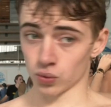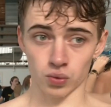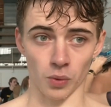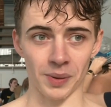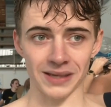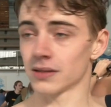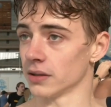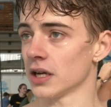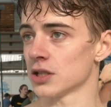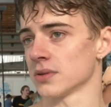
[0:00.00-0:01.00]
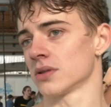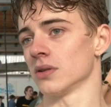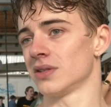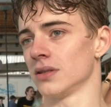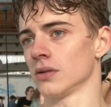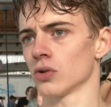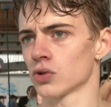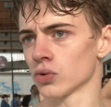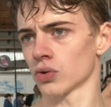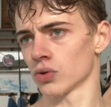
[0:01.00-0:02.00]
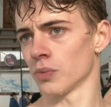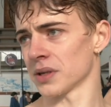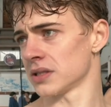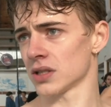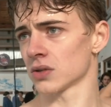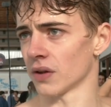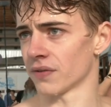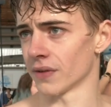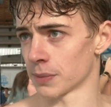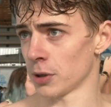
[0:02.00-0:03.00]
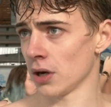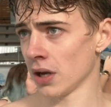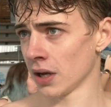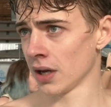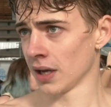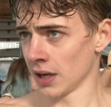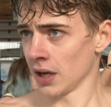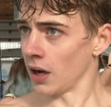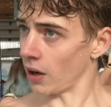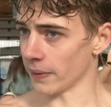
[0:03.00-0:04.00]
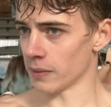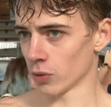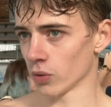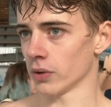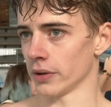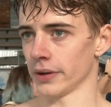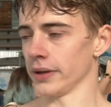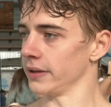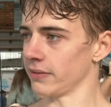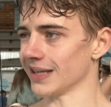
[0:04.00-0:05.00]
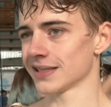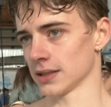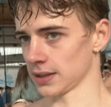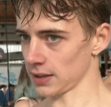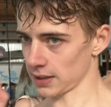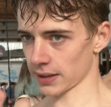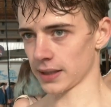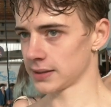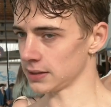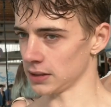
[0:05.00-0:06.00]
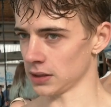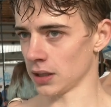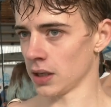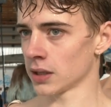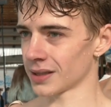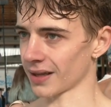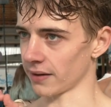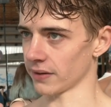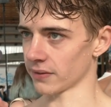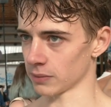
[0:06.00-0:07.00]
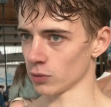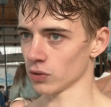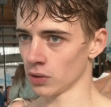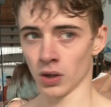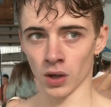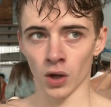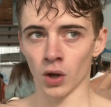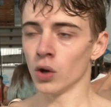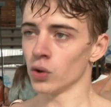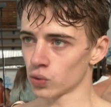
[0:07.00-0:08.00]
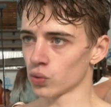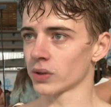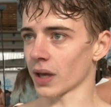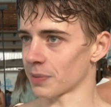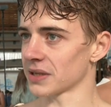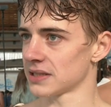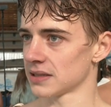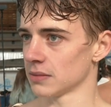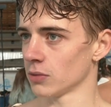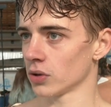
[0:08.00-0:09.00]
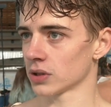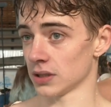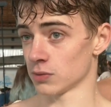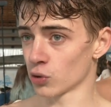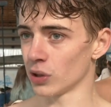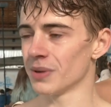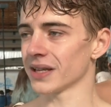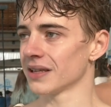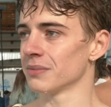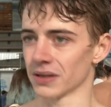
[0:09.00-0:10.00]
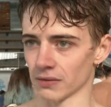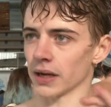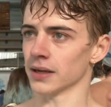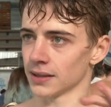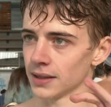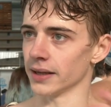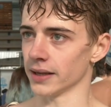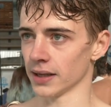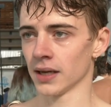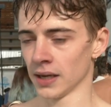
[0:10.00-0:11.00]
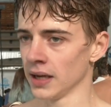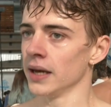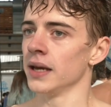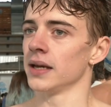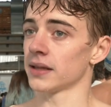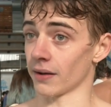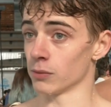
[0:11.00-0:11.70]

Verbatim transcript: tout, le personnage, parce que c'est une grosse construction de personnage qu'on a fait avec Paul en amont. Euh, et voilà, c'est un réel qui, travaille vraiment tout très précisément, qui laisse beaucoup de liberté, mais voilà, il, travaille